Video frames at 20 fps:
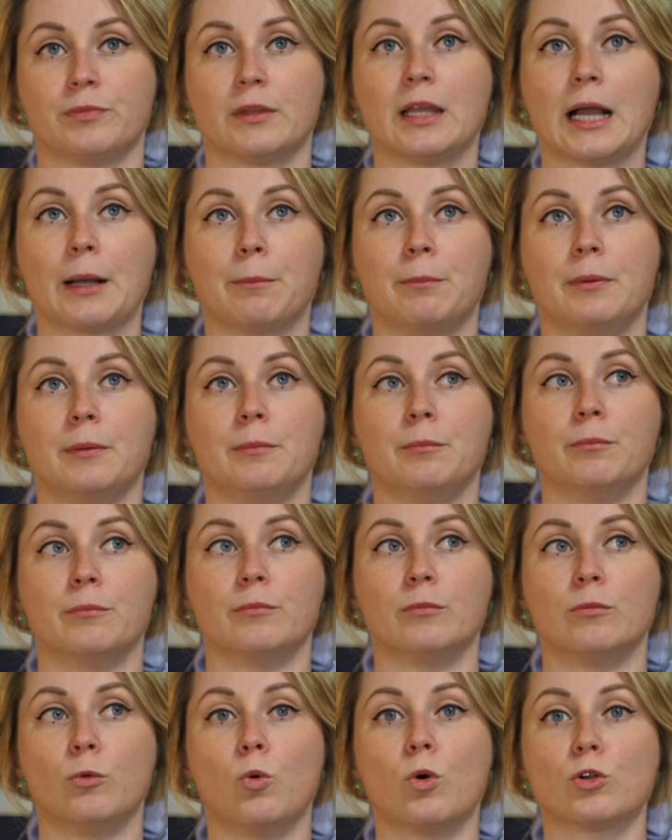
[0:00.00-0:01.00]
jakby
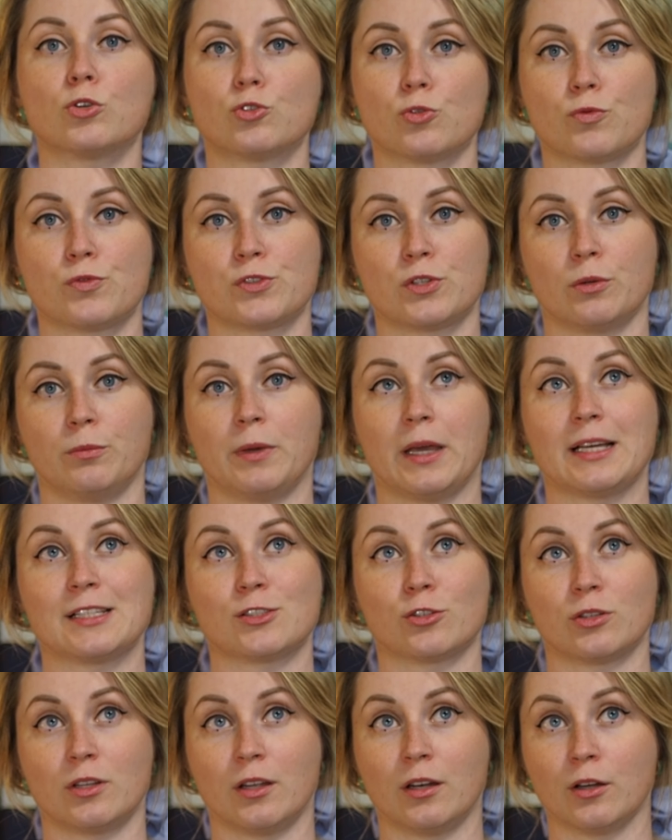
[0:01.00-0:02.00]
łączył w sobie
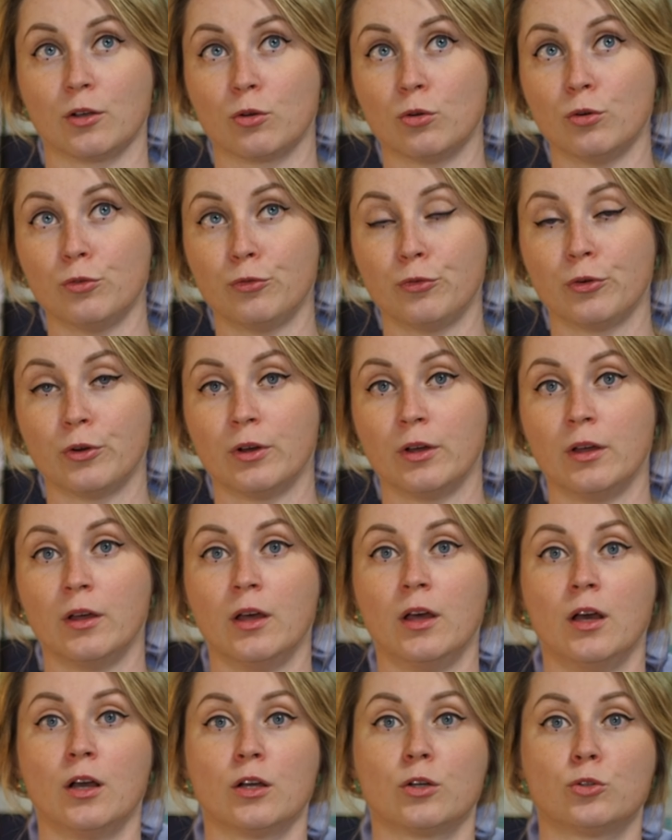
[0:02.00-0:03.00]
ezoteryków,
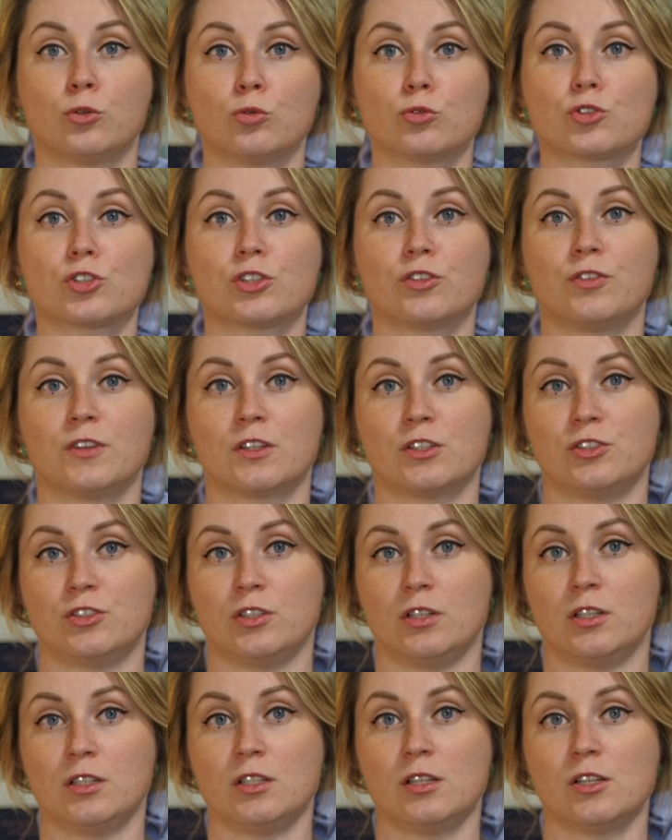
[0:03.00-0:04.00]
którzy
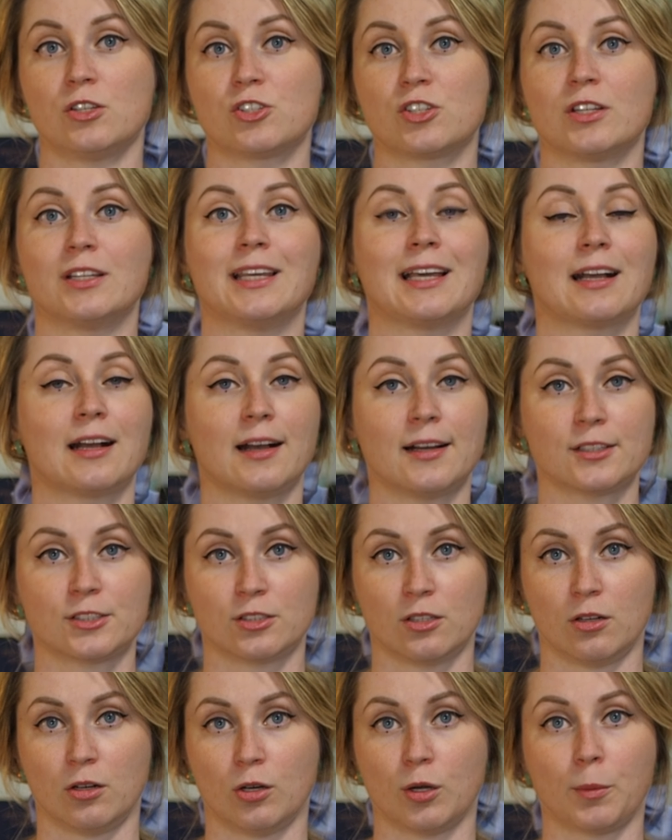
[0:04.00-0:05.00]
twierdzili, że nie
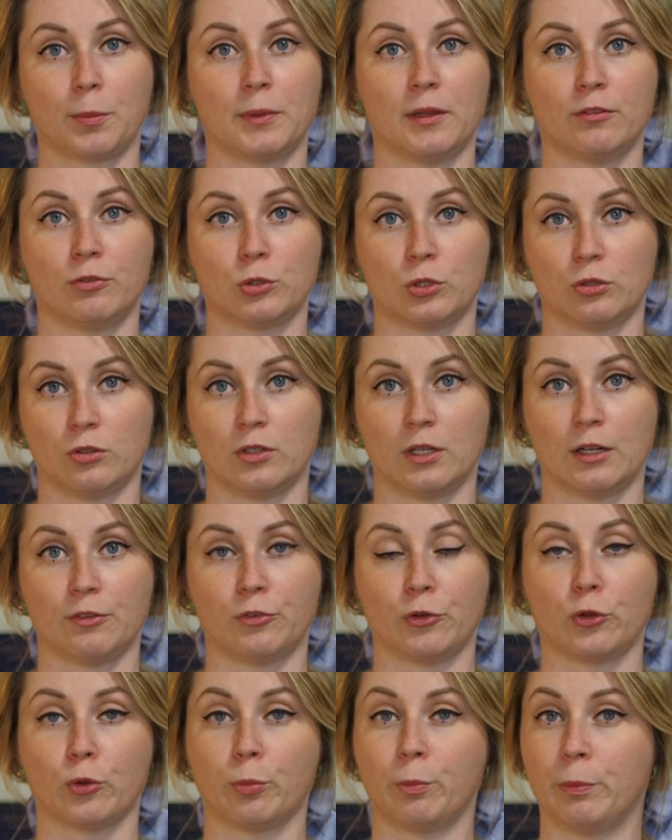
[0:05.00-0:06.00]
każdy orb na
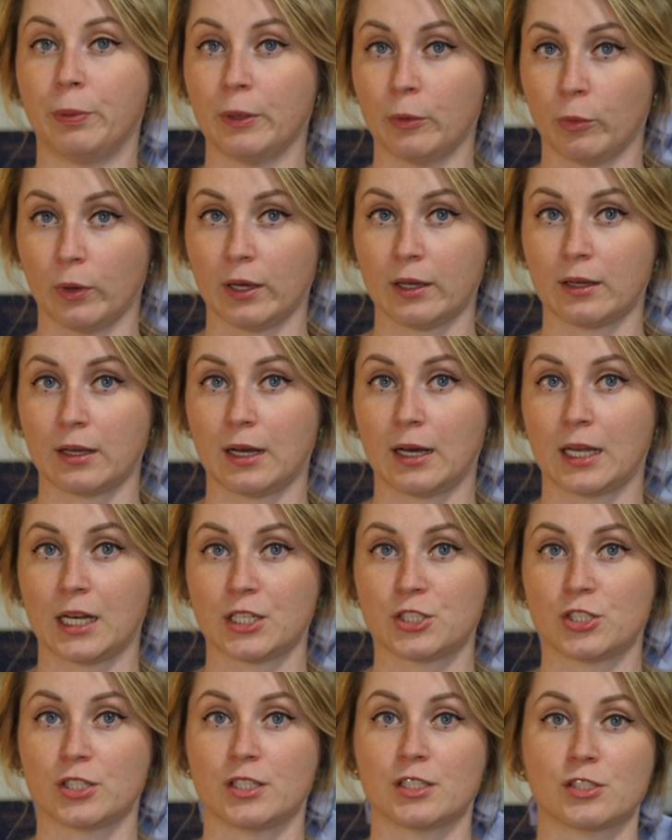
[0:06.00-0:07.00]
fotografii to pyłek, a
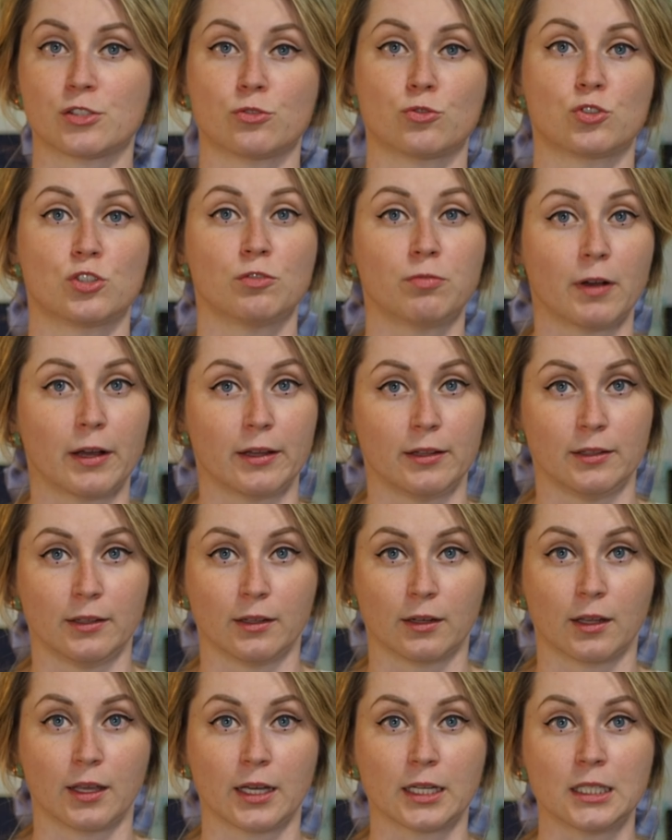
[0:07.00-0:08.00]
raczej jest to żywa
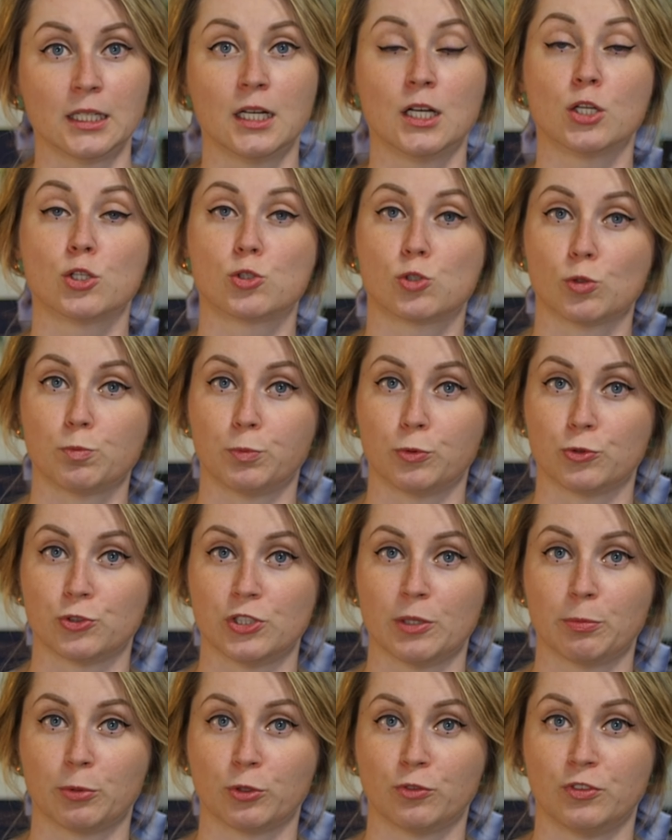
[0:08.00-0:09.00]
energia, co
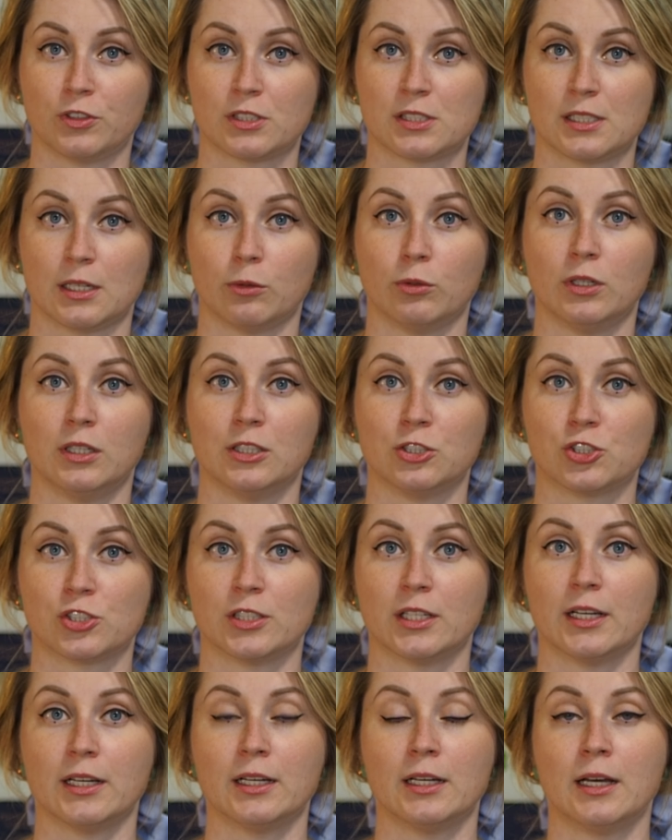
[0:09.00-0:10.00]
później potwierdzały
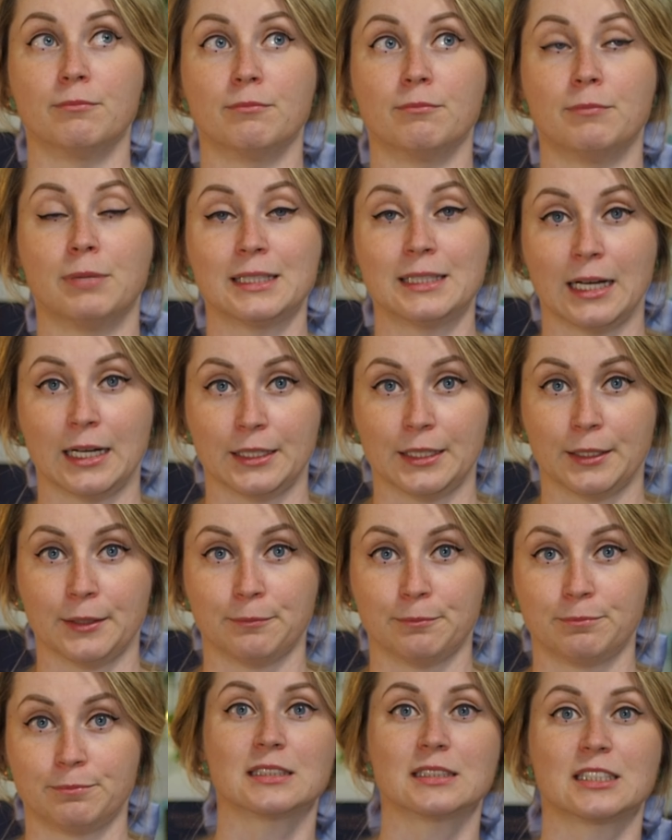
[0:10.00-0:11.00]
liczne badania.
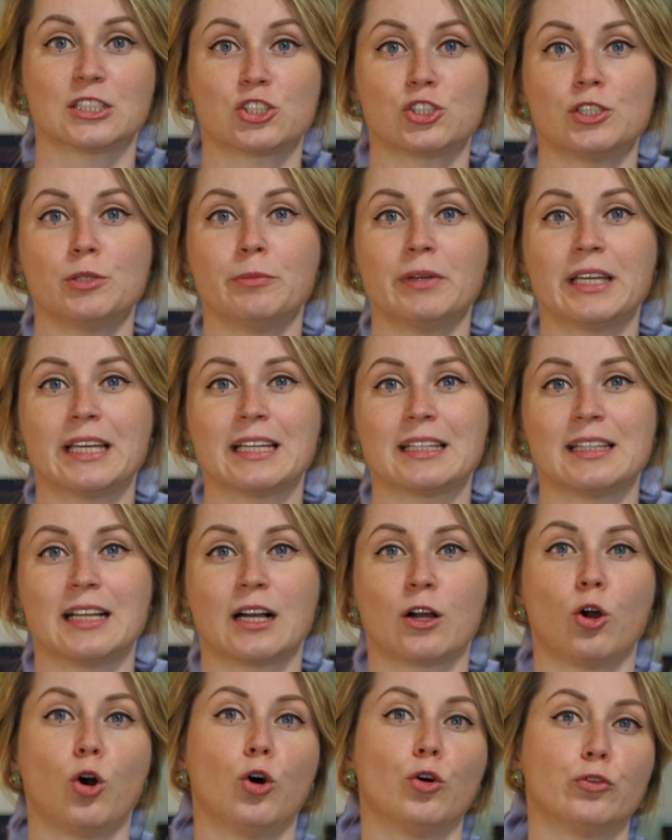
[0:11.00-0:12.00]
Zacznijmy
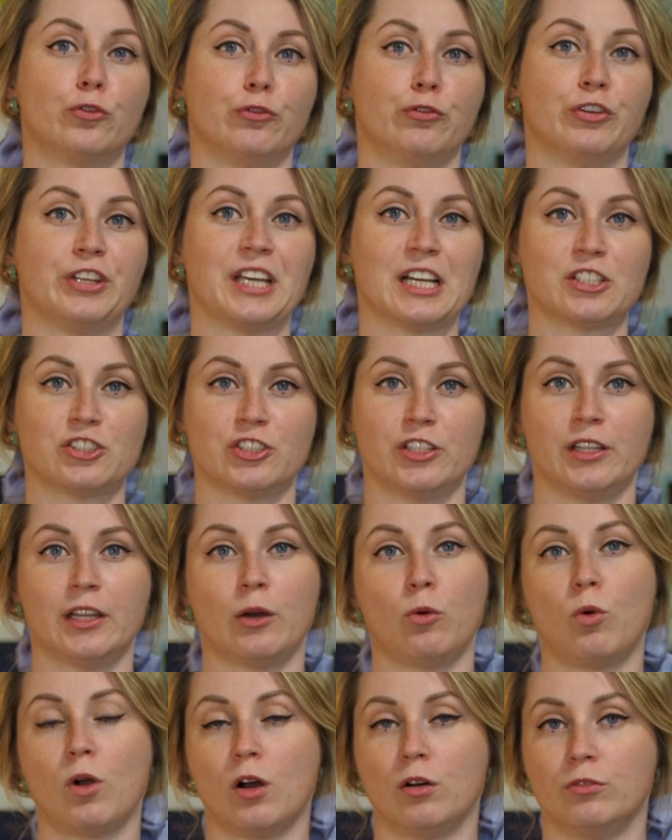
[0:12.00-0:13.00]
jednak od wyjaśnień
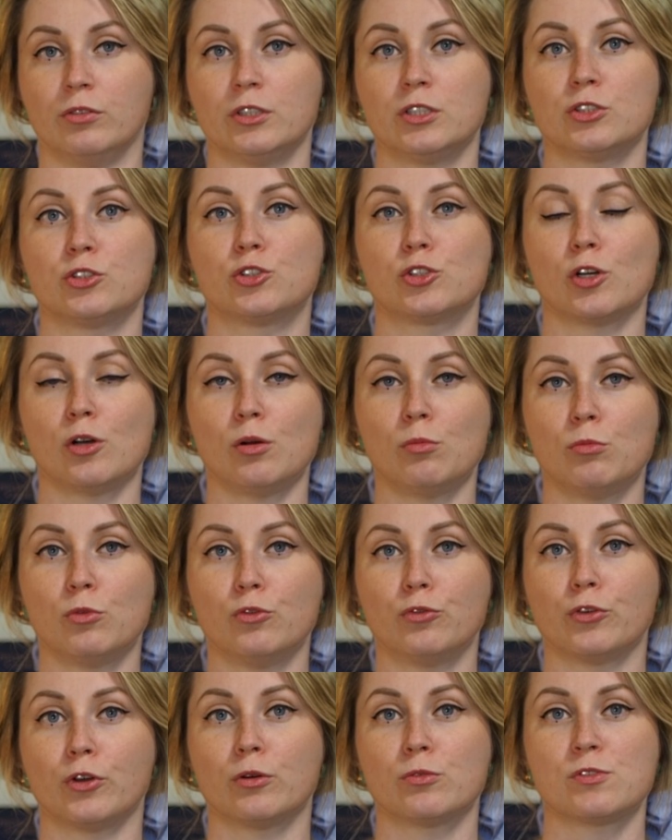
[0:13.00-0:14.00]
naukowych, co
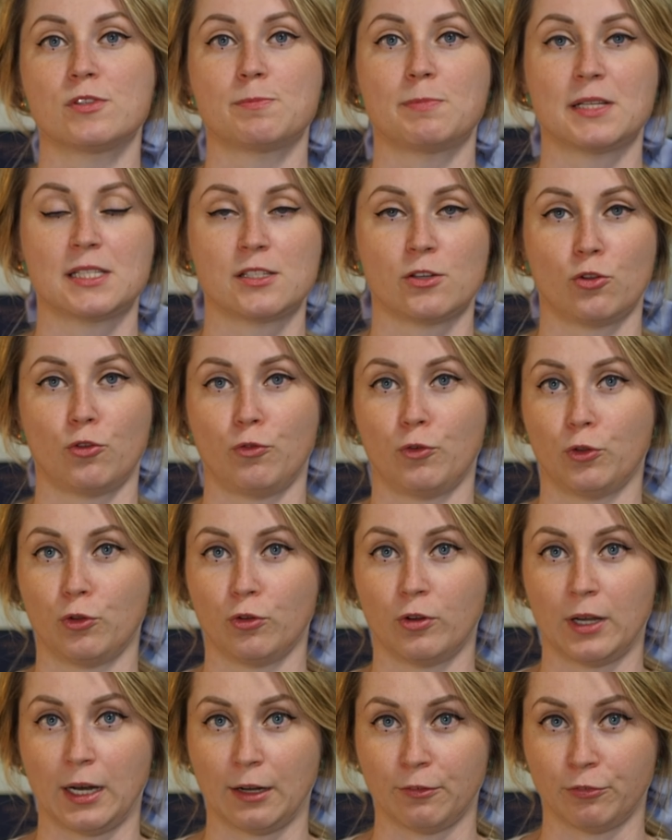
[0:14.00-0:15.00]
mówią spece od
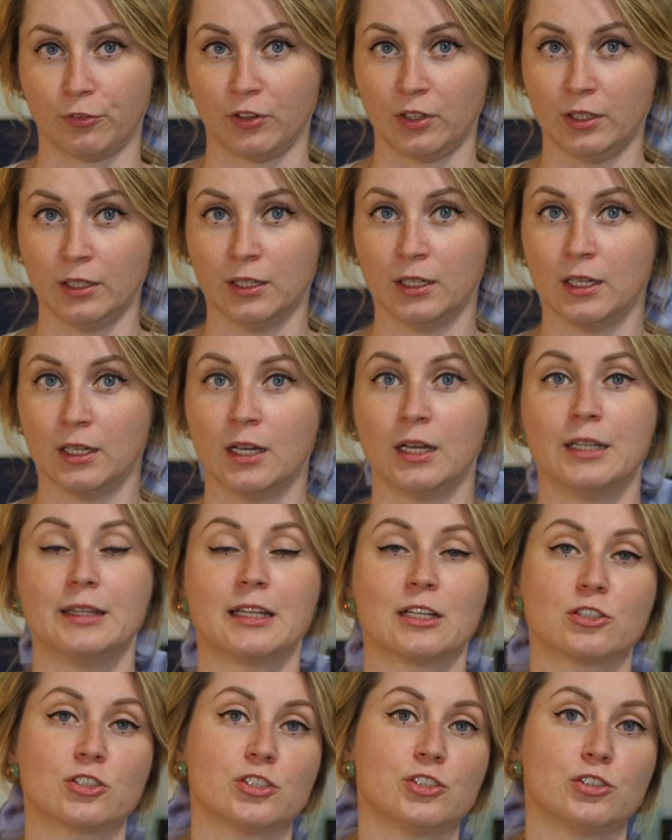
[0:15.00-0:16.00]
fotografii.
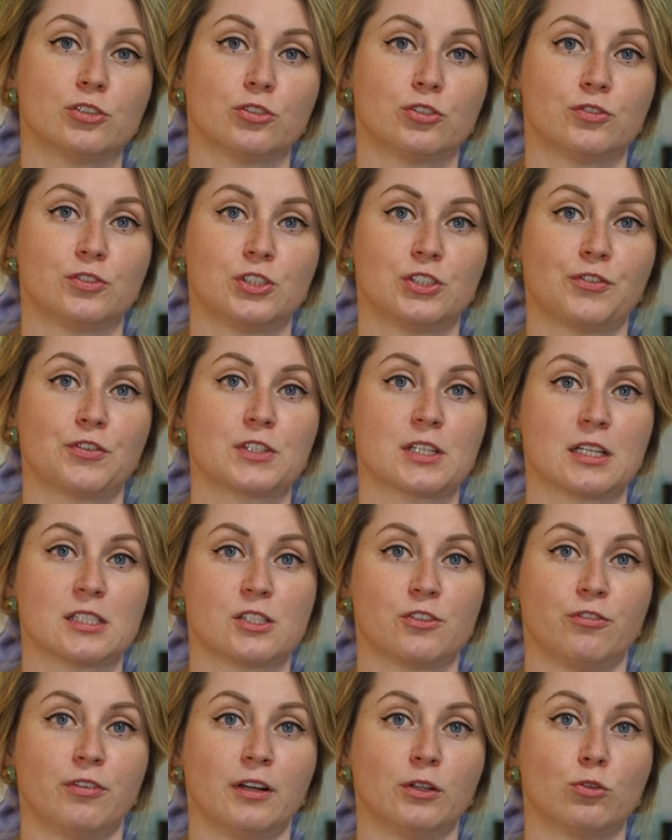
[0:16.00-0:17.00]
Najczęściej oczywiście
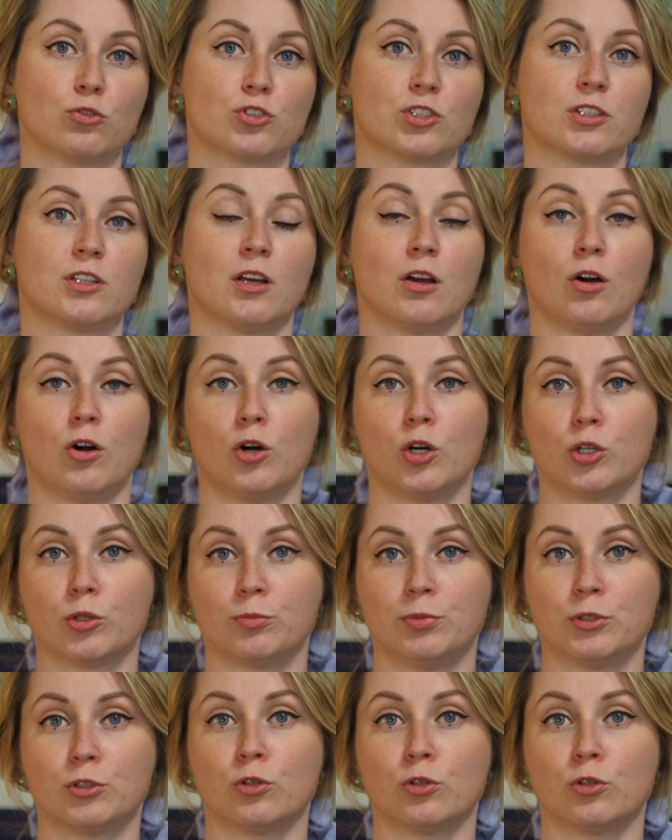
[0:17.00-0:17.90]
wskazywano, że te orby